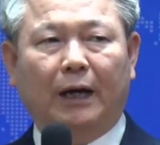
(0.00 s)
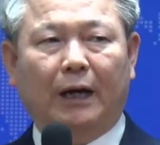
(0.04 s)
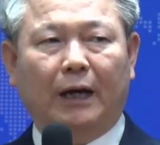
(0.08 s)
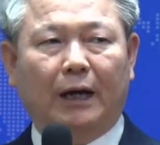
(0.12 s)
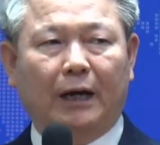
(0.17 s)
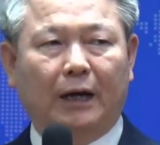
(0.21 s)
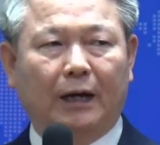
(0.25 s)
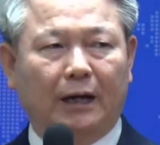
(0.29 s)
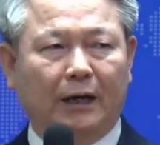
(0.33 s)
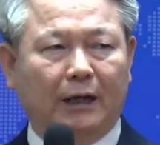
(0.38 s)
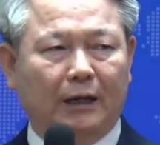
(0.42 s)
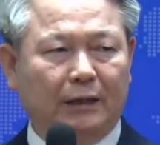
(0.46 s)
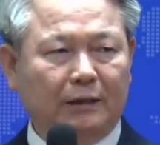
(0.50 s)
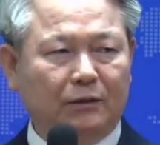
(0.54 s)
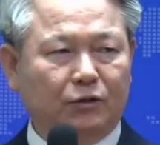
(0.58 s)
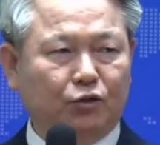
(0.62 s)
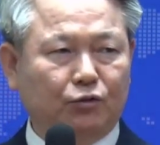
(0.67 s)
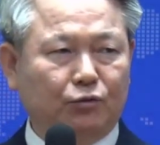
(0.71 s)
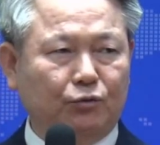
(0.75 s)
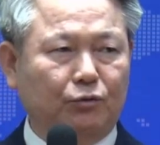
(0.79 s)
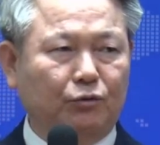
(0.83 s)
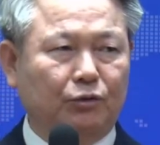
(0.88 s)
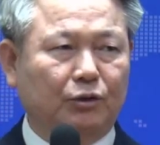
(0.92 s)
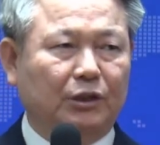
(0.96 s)

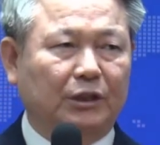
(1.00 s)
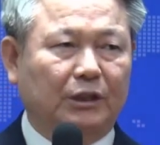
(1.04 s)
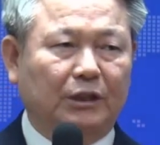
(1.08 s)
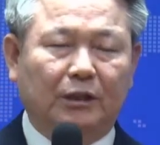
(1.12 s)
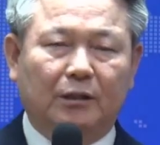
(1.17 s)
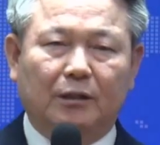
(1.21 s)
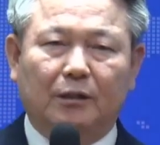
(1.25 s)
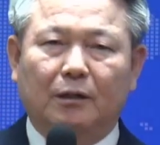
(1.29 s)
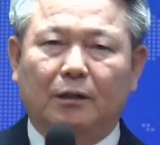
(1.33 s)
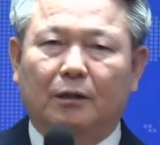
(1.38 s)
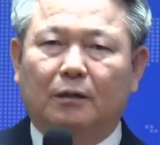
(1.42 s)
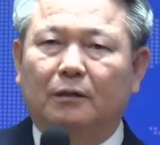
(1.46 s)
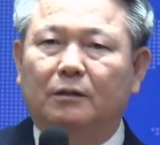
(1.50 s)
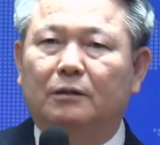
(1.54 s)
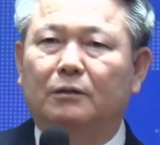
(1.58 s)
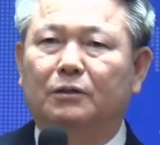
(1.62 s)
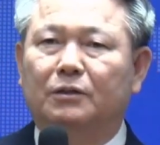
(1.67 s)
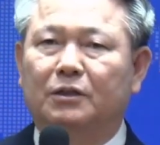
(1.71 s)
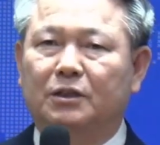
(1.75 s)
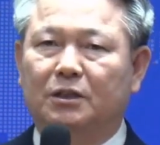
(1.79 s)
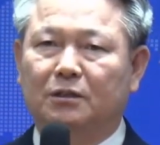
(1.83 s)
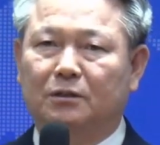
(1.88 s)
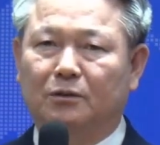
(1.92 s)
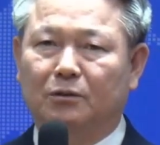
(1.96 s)
아주 일을
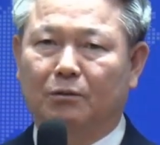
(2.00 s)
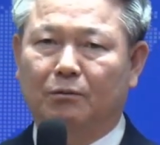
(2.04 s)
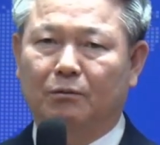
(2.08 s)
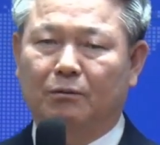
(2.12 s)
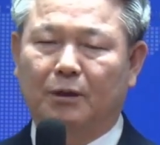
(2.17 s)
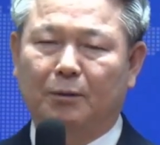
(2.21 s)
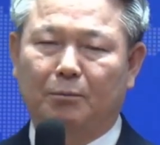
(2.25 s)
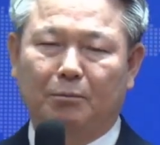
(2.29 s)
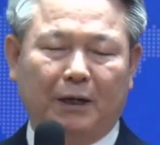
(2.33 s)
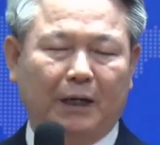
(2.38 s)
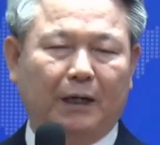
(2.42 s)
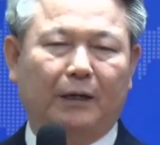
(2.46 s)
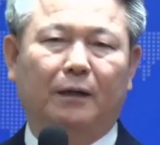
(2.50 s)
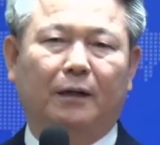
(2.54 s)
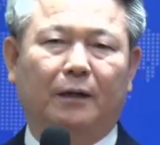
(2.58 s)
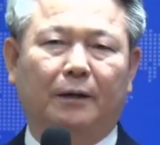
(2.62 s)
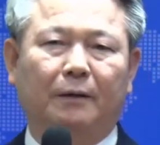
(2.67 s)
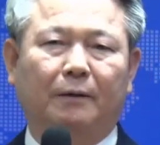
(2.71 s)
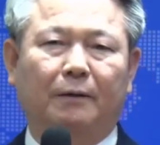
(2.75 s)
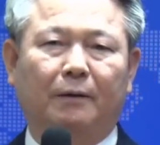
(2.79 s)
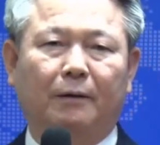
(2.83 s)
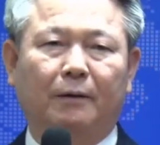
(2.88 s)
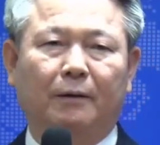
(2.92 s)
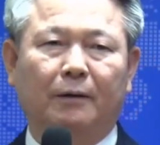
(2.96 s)
그르친 경우가 많아요.